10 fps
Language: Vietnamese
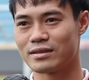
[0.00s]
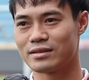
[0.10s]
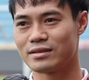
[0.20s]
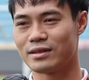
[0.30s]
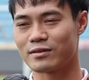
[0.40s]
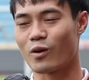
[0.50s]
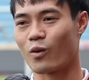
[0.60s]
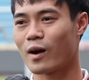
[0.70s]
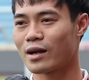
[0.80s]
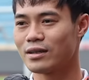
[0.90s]
nhìn tổng
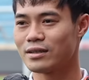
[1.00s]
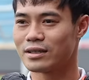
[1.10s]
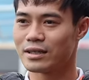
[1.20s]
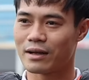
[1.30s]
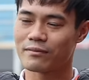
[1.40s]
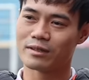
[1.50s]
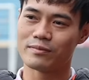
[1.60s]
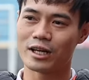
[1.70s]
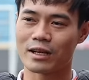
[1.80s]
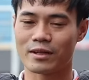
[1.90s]
quan hơn, thì em thì
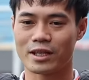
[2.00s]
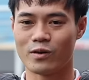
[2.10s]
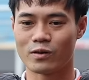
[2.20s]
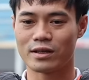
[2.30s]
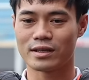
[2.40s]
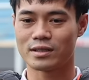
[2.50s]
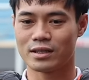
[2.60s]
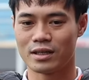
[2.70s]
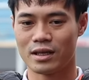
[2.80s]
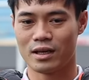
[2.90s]
biết em đã thiếu những cái gì,
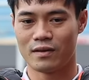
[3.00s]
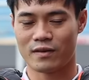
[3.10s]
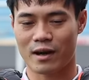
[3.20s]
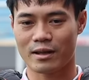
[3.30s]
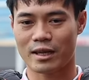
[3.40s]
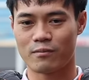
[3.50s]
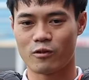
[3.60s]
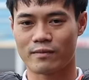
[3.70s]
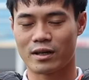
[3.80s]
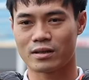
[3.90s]
và em tập
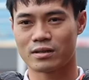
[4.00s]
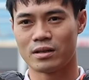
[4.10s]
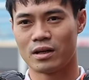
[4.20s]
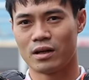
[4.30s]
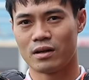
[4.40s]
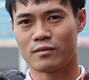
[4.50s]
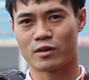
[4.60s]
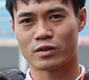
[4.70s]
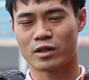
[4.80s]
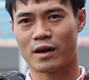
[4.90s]
luyện và một
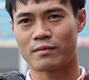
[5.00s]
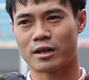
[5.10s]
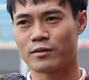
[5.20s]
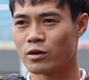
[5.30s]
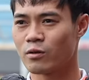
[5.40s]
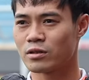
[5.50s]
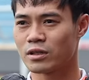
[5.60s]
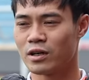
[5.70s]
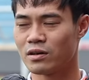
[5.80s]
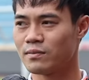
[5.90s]
có giai đoạn mà em rồi không được thi
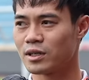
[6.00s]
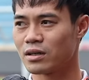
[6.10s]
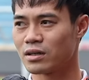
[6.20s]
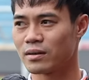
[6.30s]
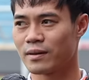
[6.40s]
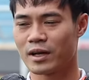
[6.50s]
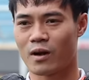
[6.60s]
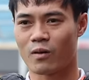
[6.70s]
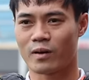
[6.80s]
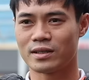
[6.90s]
đấu, nhưng mà em đã
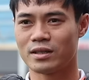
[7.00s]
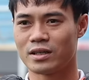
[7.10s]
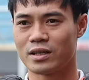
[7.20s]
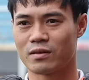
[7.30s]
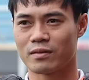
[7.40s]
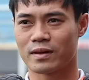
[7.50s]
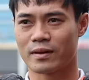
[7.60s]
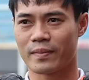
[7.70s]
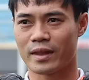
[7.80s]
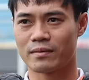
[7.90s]
học hỏi rất là nhiều và
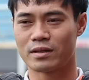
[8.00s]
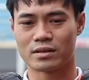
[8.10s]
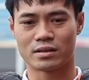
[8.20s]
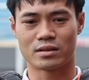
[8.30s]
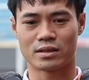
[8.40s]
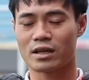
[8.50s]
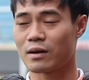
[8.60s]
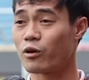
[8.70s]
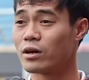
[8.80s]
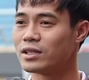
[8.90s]
em được tất cả
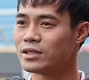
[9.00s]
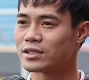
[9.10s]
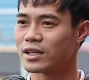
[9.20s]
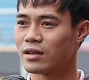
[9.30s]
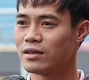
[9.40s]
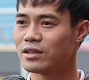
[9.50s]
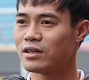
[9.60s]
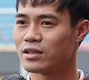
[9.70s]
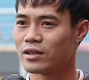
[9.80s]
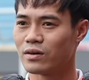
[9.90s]
mọi người chia sẻ hơn rất là
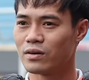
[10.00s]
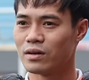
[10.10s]
nhiều.